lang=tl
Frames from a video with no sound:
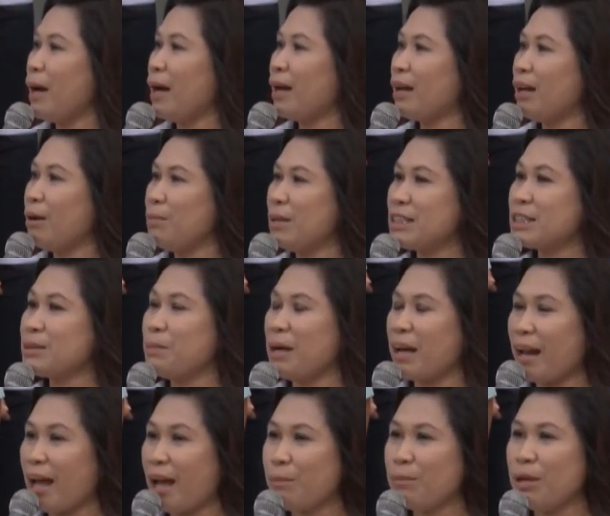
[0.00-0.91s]
para mas
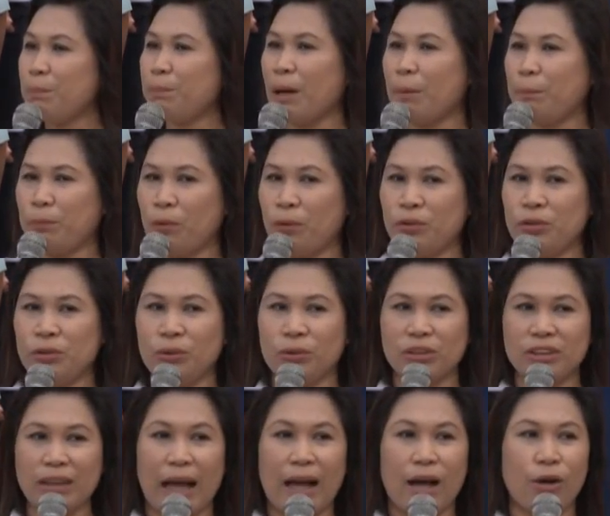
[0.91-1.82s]
marami pa po
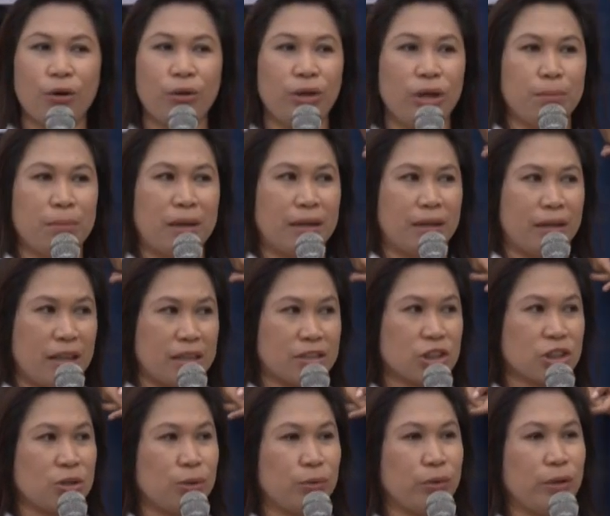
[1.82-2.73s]
yung tao na
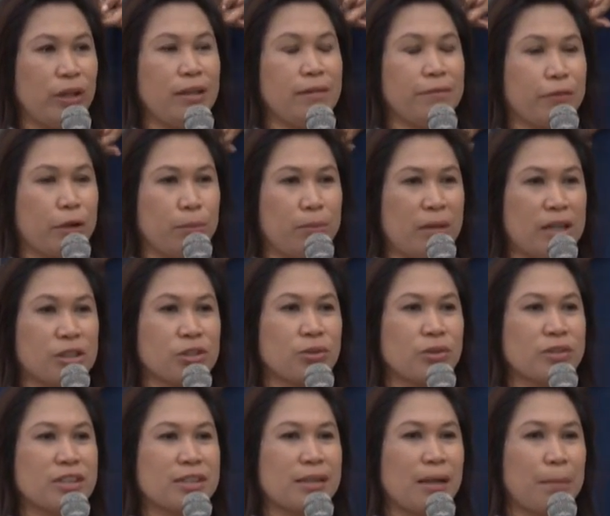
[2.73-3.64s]
ma-reach ng
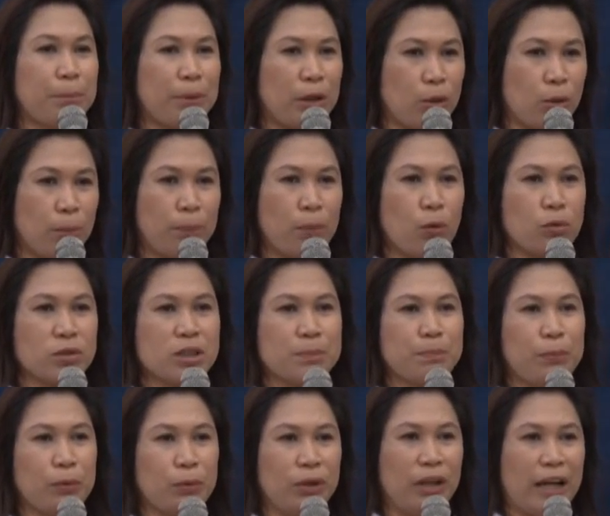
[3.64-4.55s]
informations na
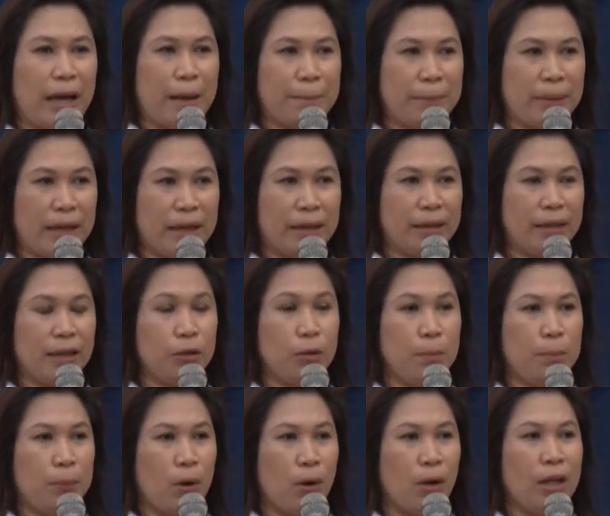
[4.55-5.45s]
pinopost po namin.
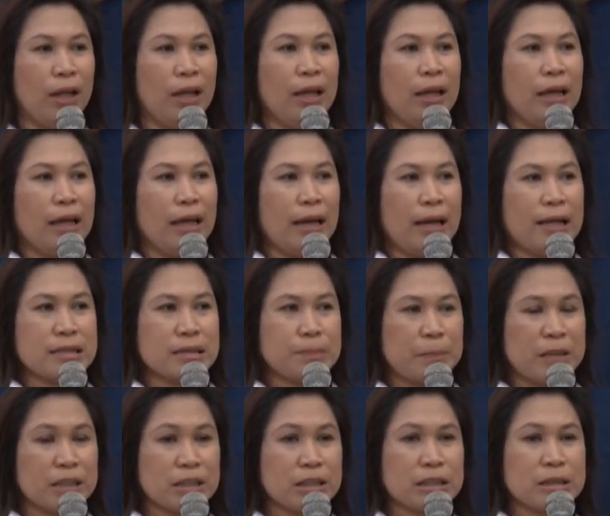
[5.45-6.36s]
Ano po? And as
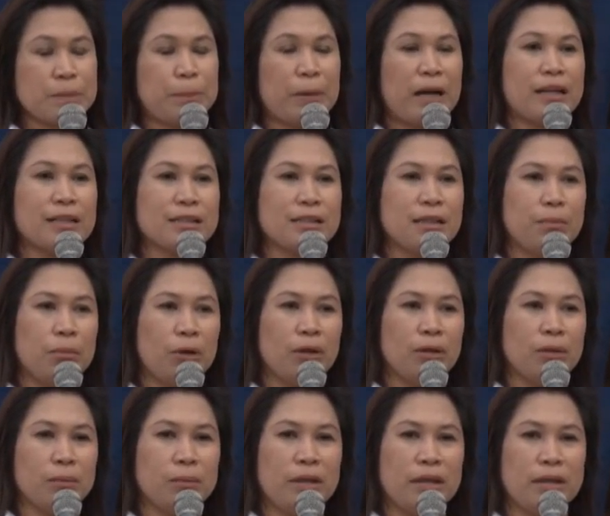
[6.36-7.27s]
much as
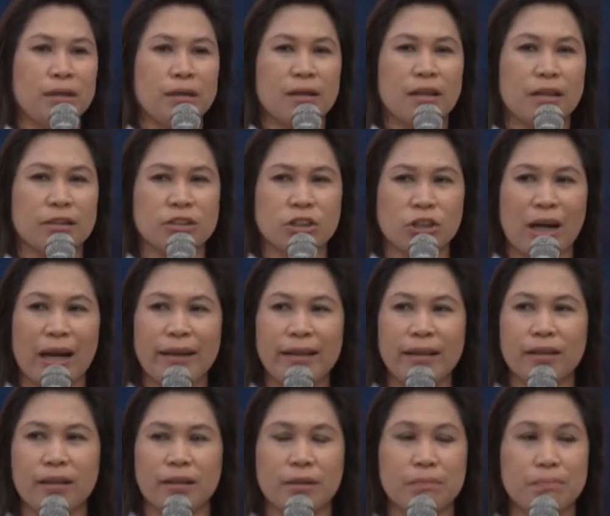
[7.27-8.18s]
possible, we are
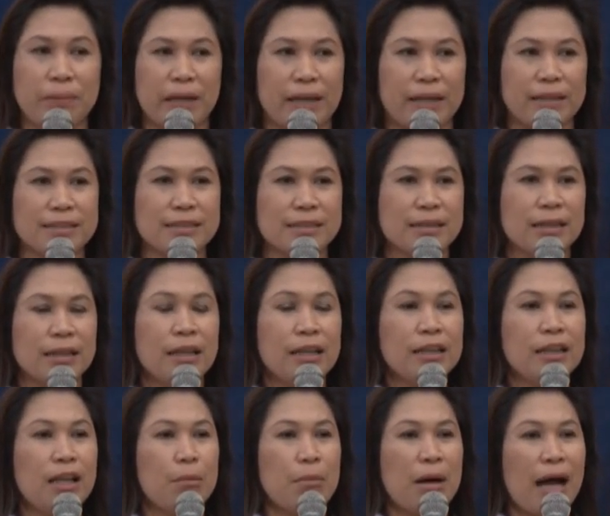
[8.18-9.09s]
trying our best
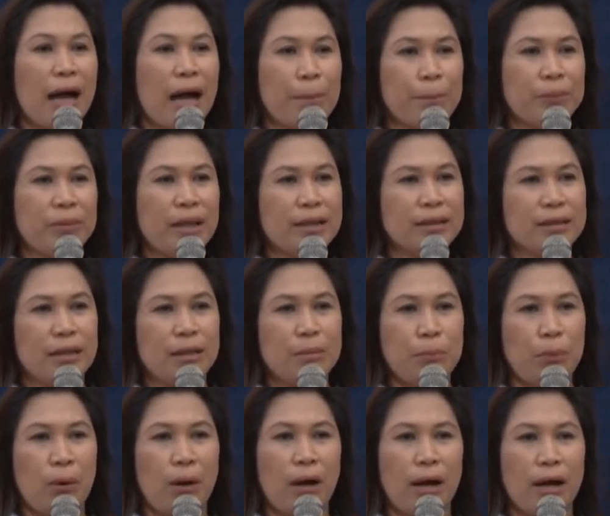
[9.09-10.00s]
na ma-update
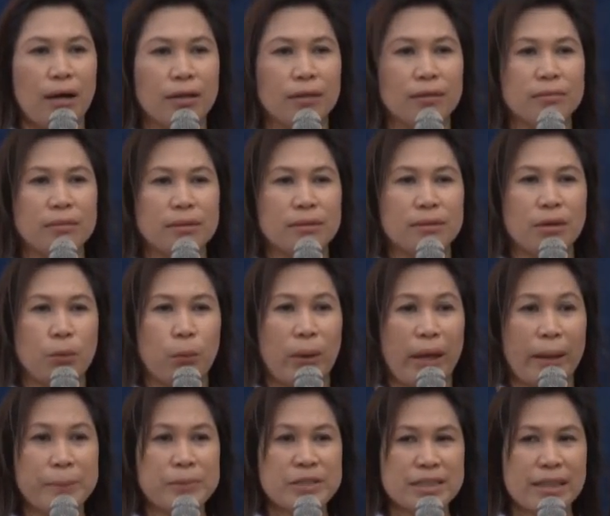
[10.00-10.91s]
din po ang
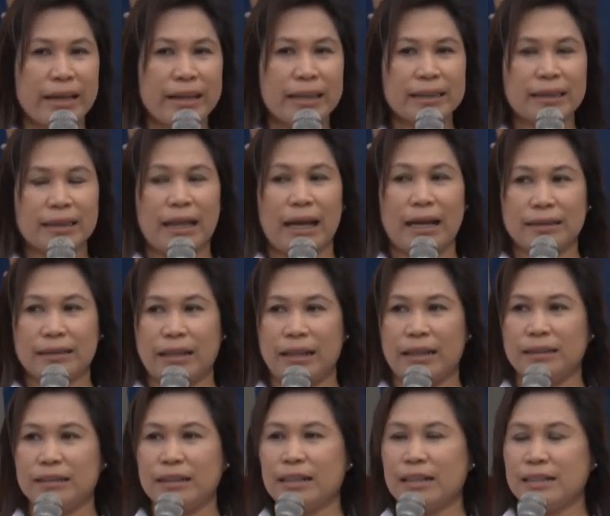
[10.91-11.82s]
website
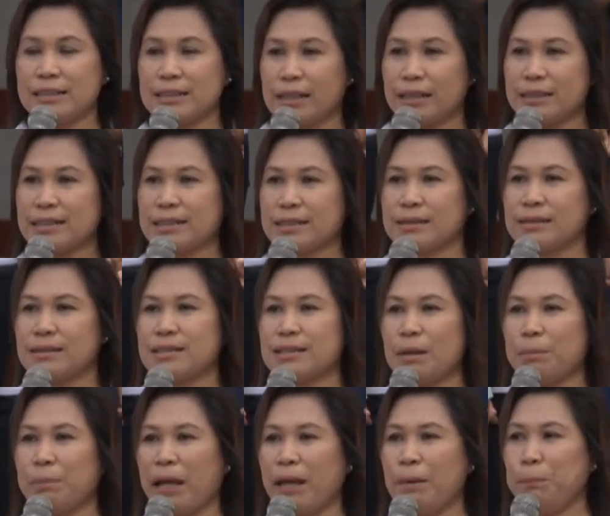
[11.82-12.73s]
natin kasi
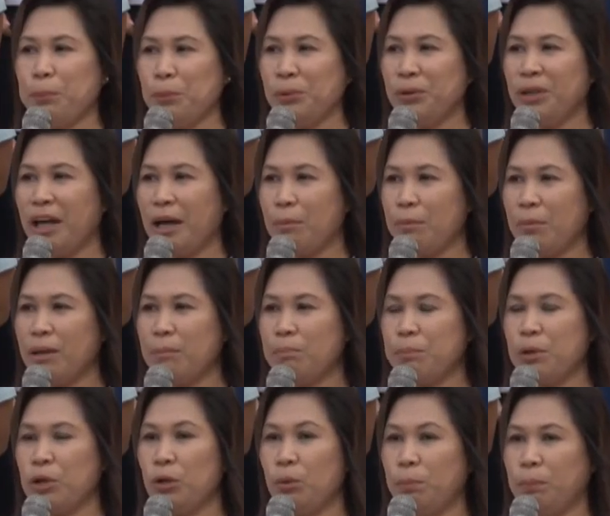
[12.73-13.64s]
sabay po namin
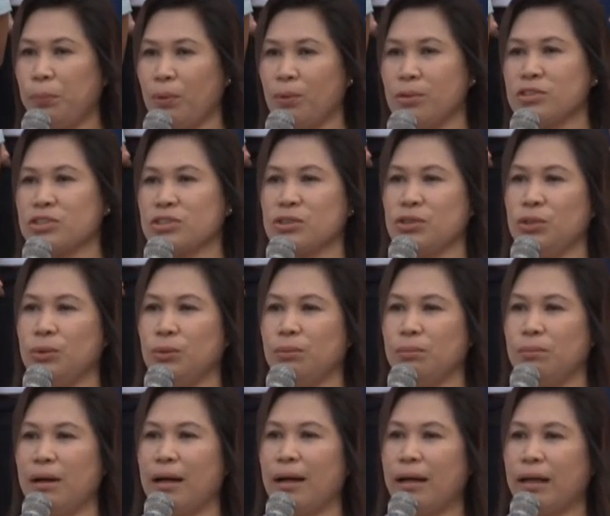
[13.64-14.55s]
pinopost
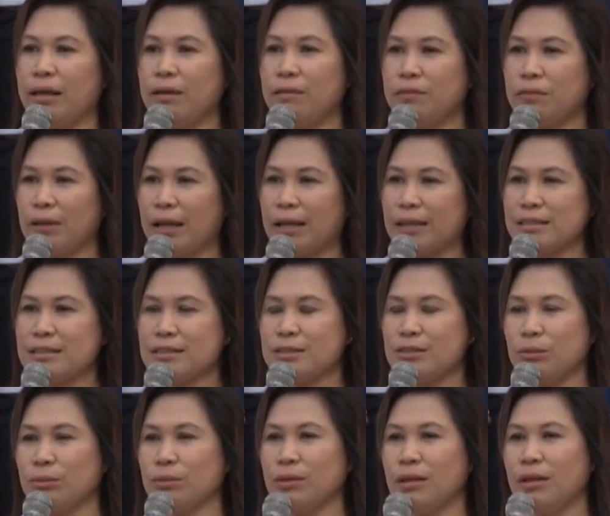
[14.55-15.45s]
yung mga events,
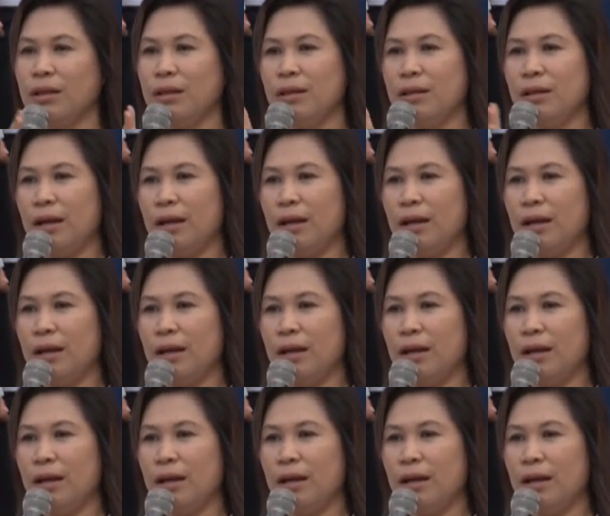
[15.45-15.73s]
yung